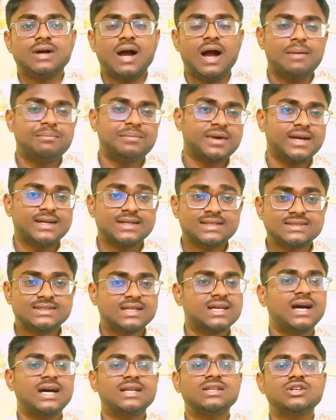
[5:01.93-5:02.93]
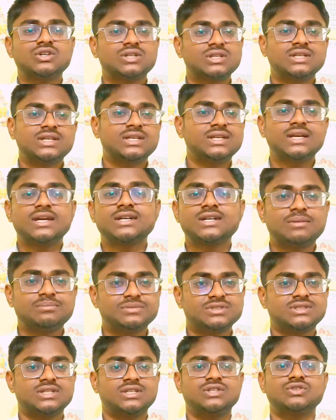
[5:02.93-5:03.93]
आप कहेंगे सरकारी नौकरी ही एक ऑप्शन नहीं